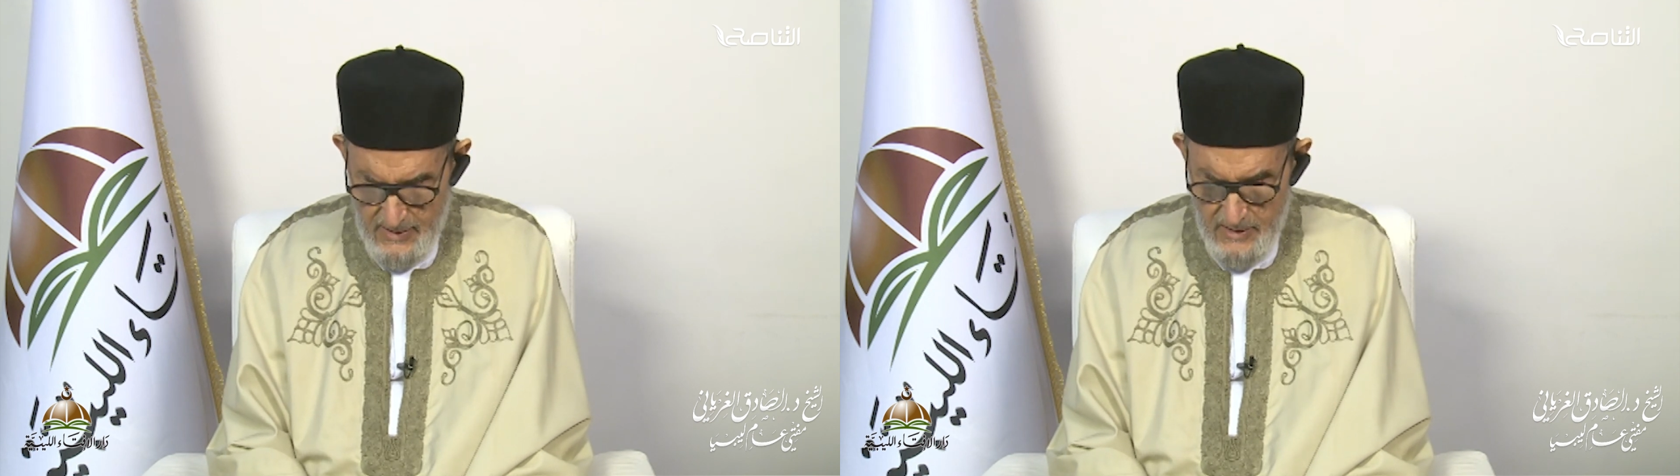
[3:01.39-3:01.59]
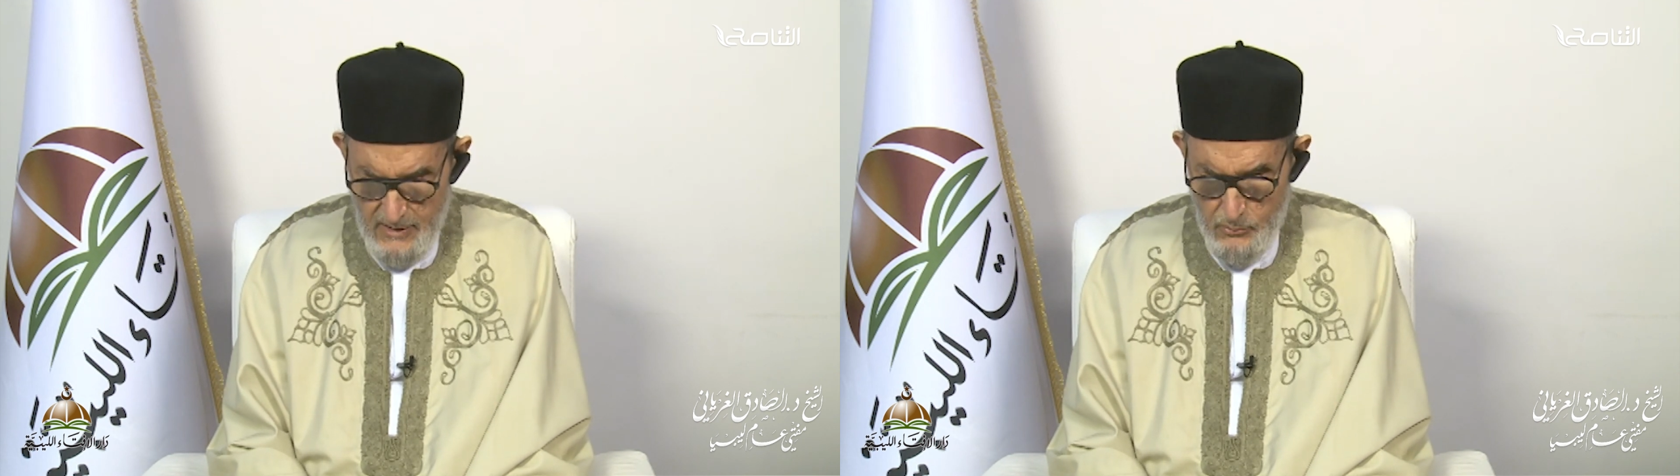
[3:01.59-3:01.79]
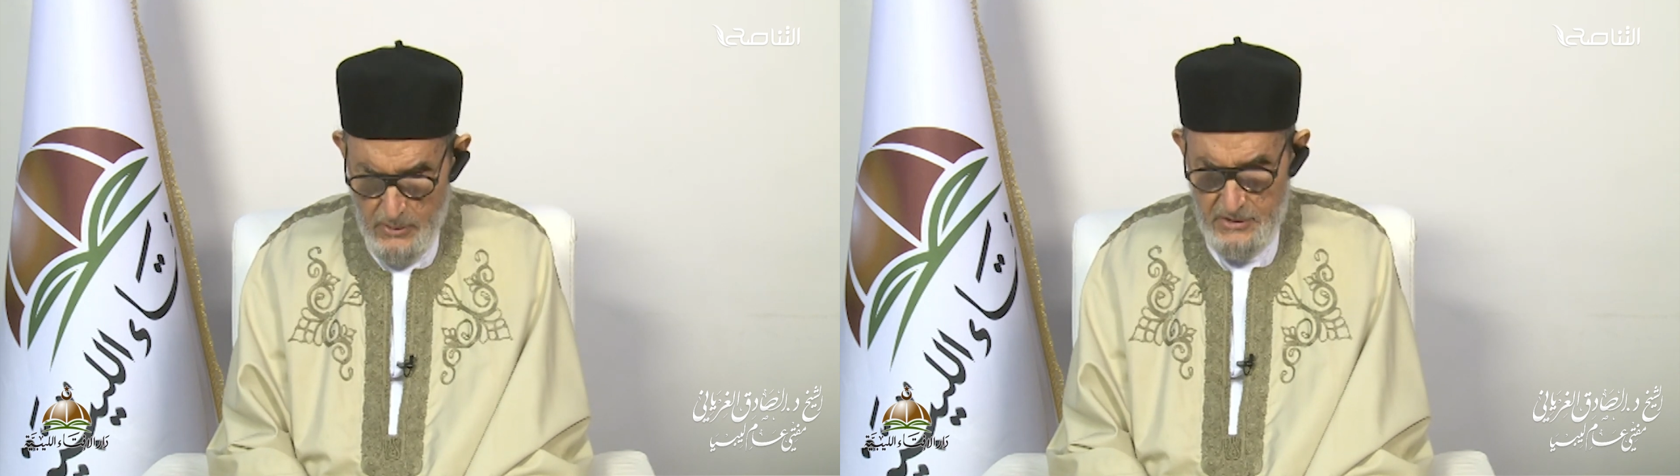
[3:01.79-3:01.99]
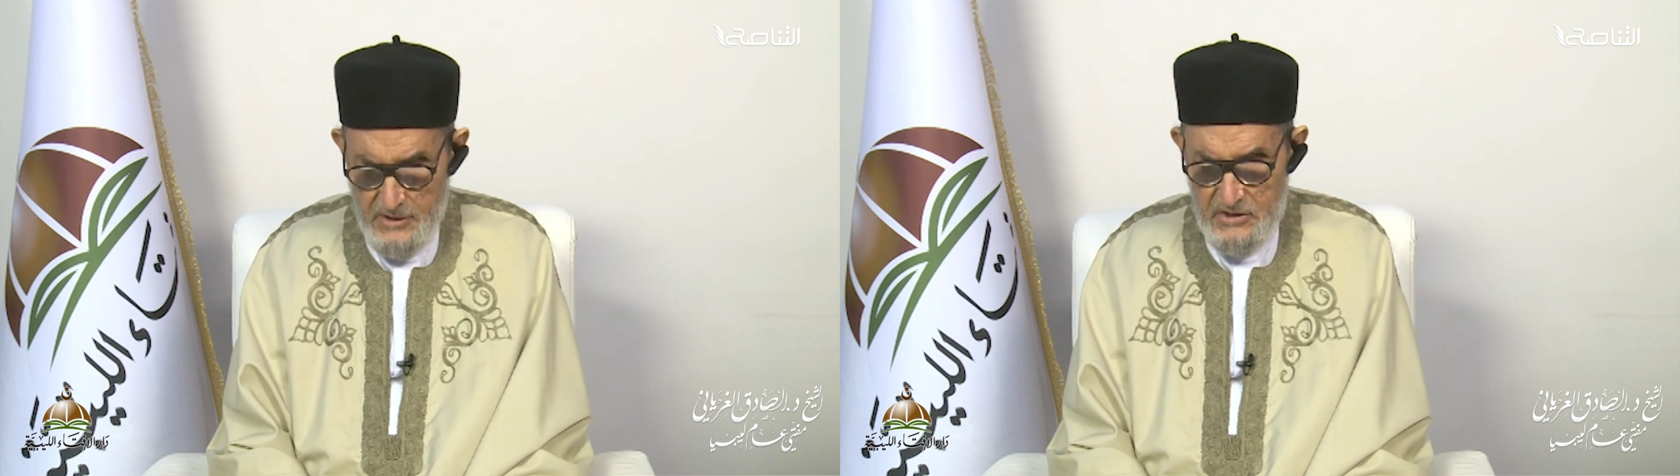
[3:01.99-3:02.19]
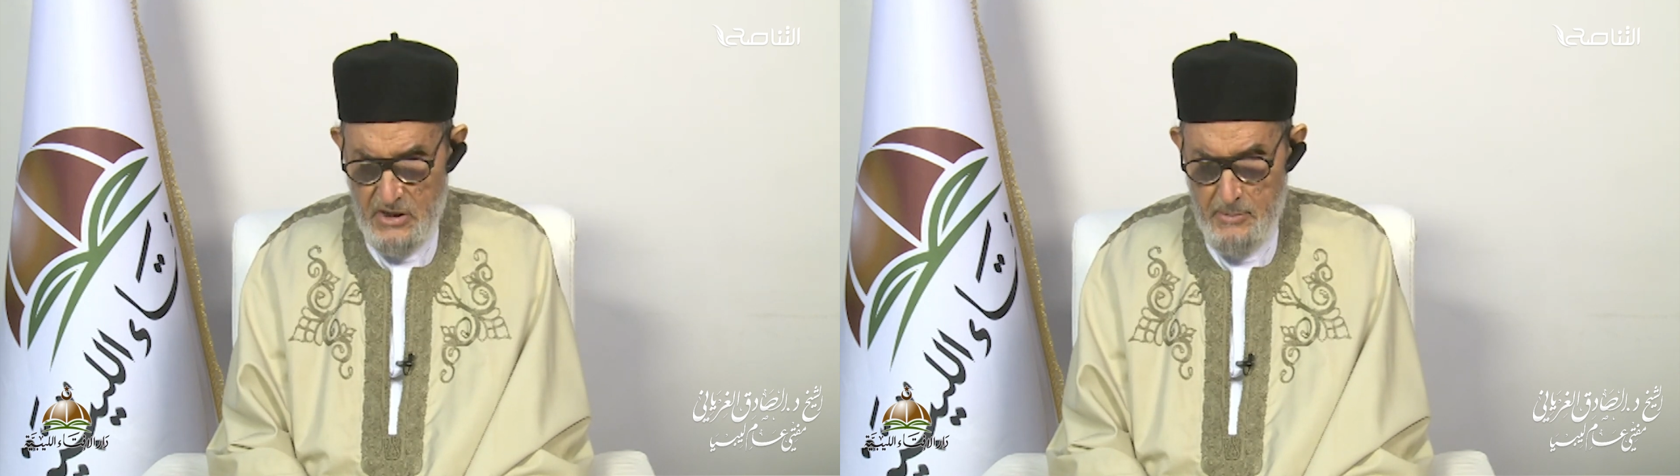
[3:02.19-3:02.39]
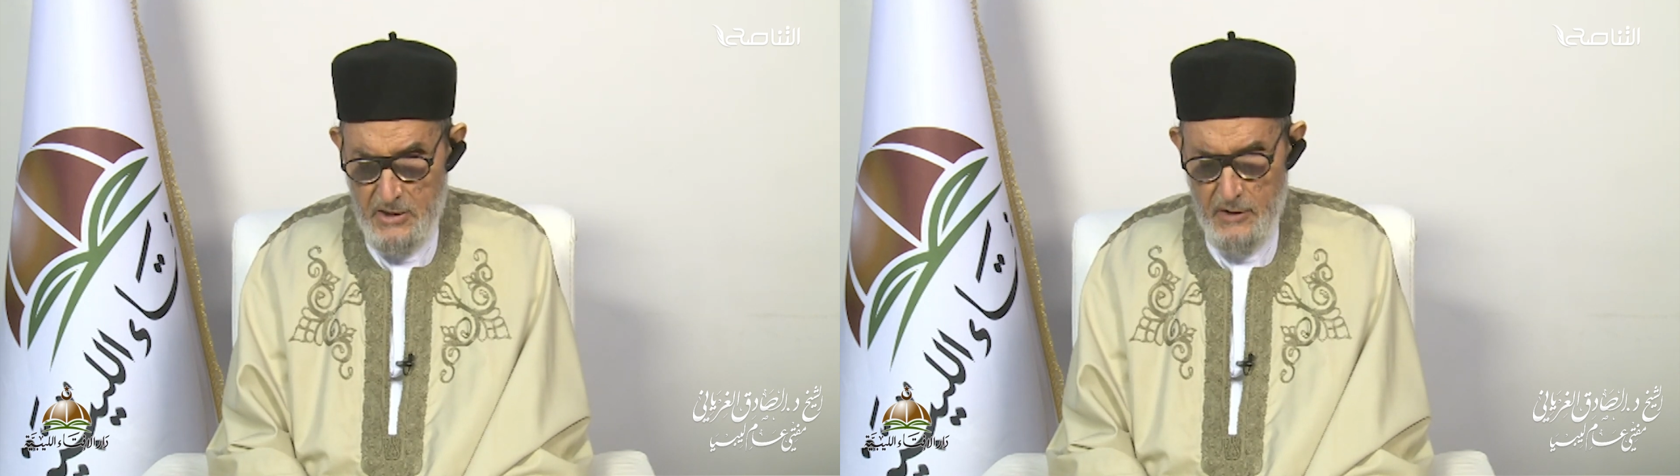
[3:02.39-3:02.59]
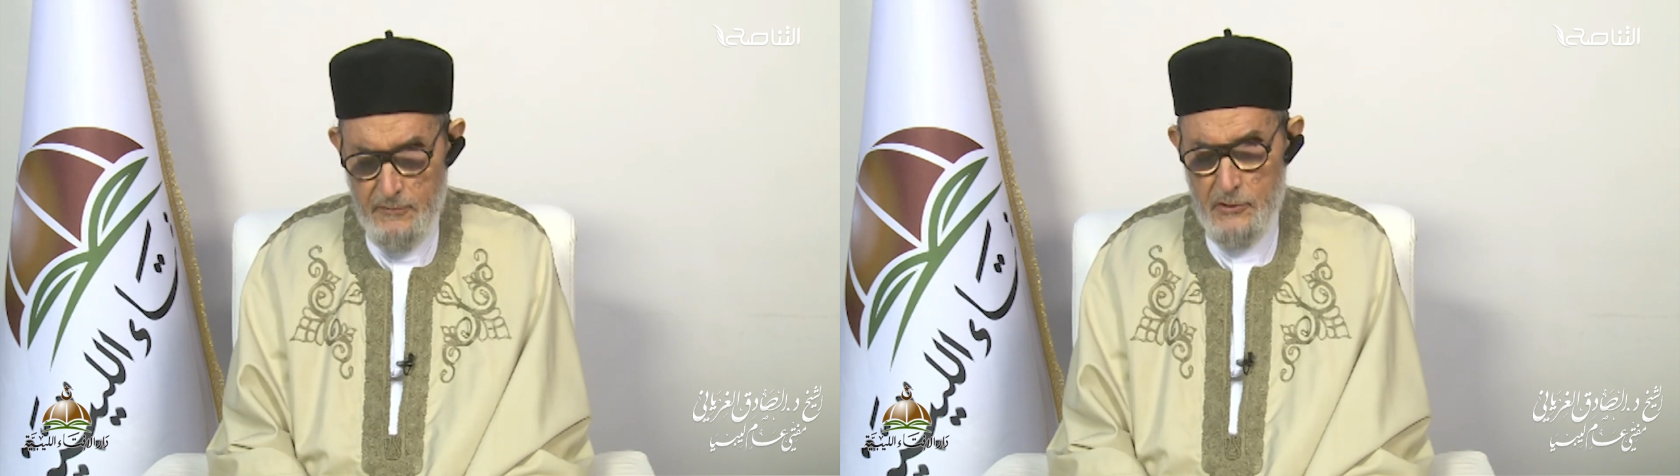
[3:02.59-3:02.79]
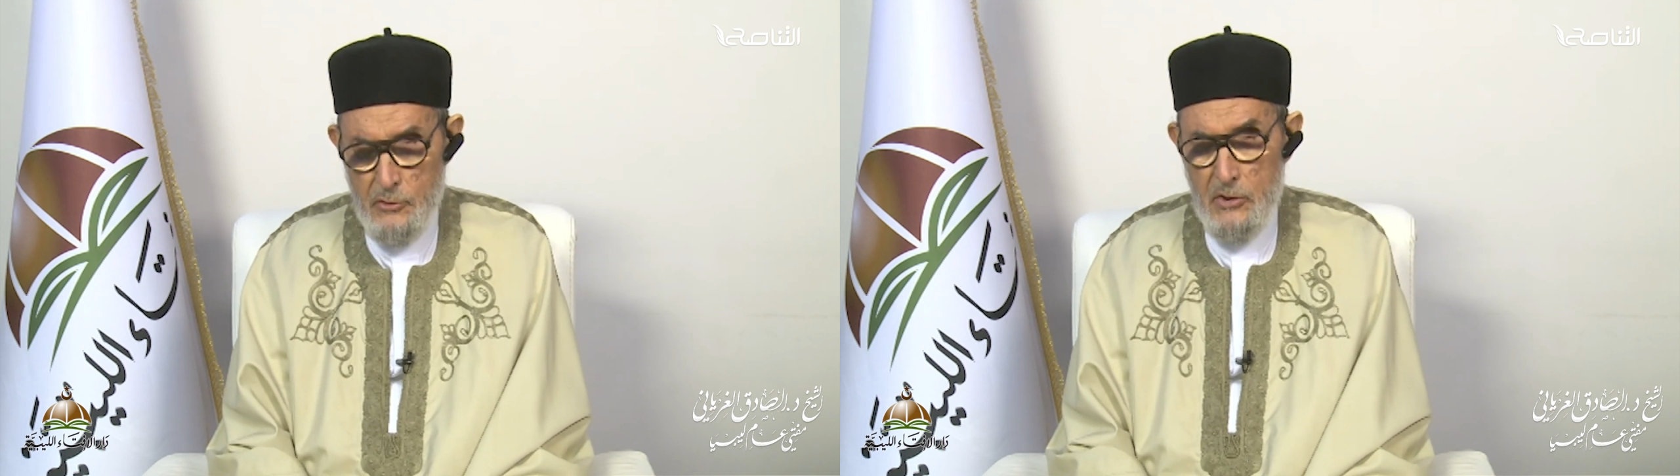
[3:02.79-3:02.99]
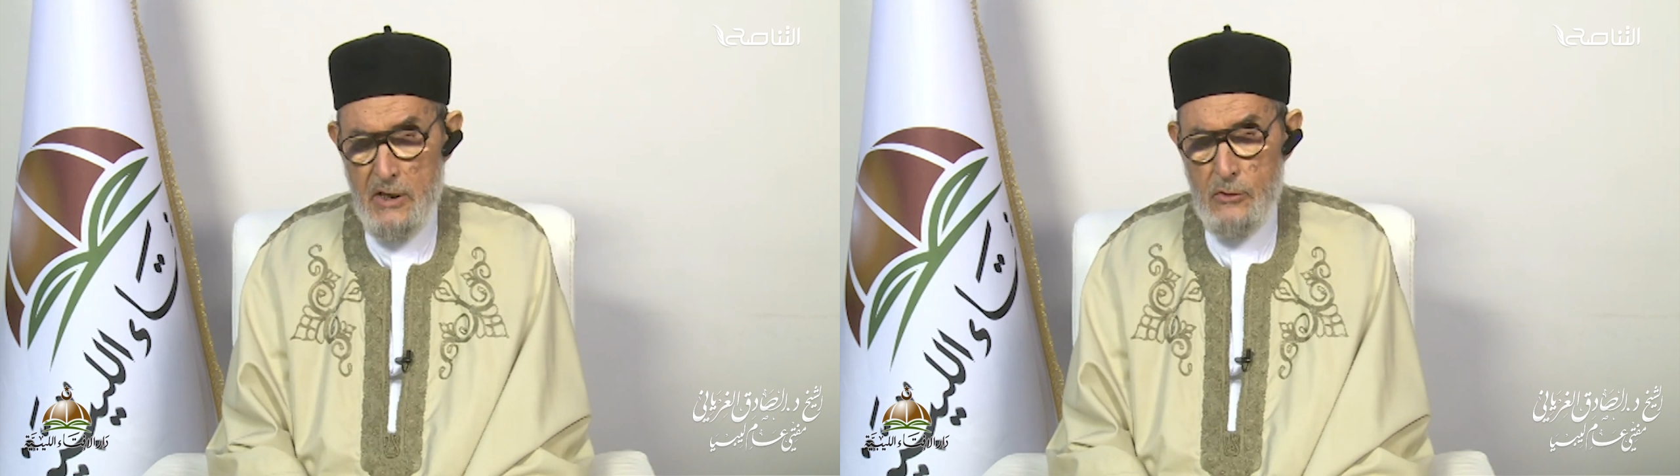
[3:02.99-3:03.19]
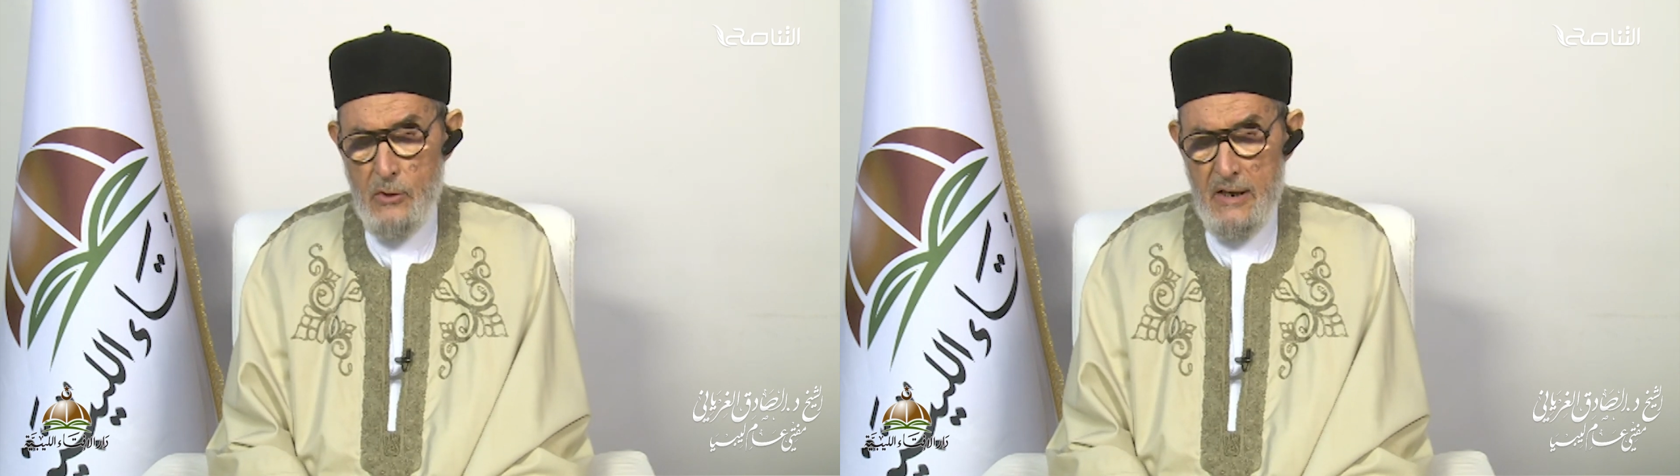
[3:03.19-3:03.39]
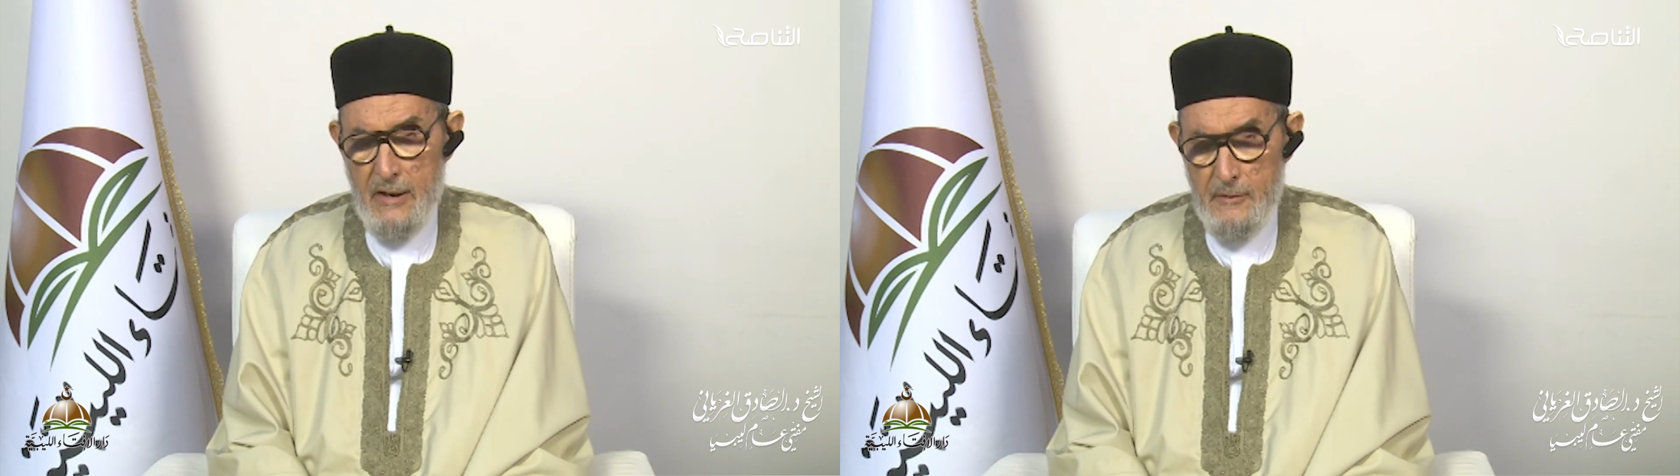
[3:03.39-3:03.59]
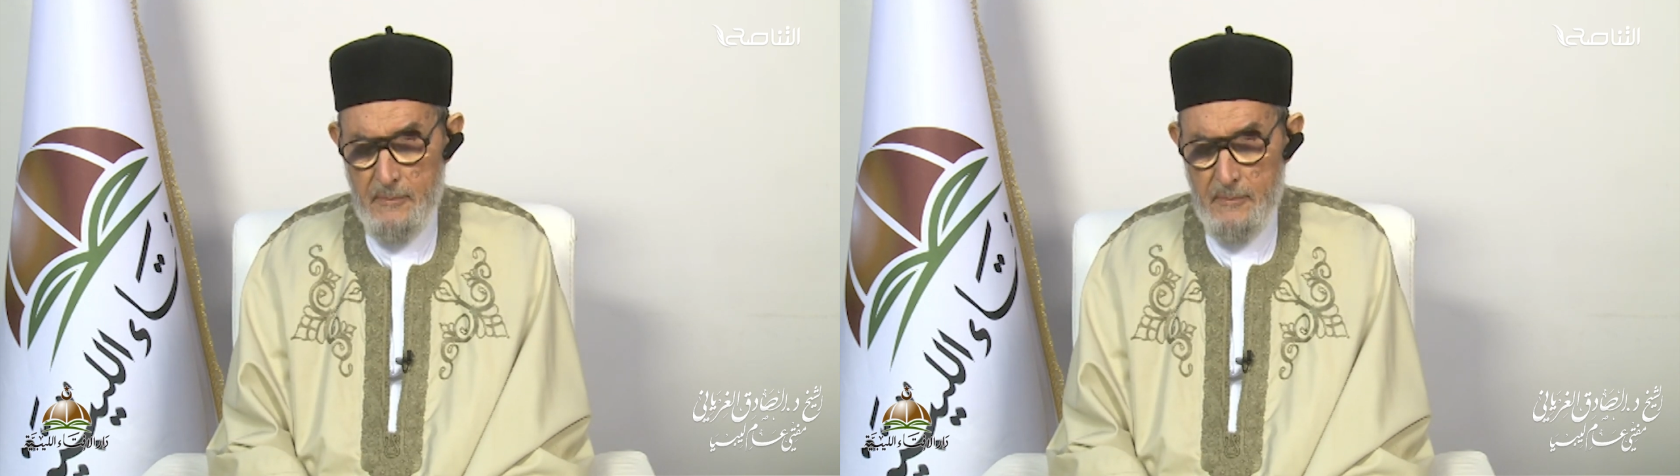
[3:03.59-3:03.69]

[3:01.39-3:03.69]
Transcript: للوضع الطبيعي في الدنيا كلها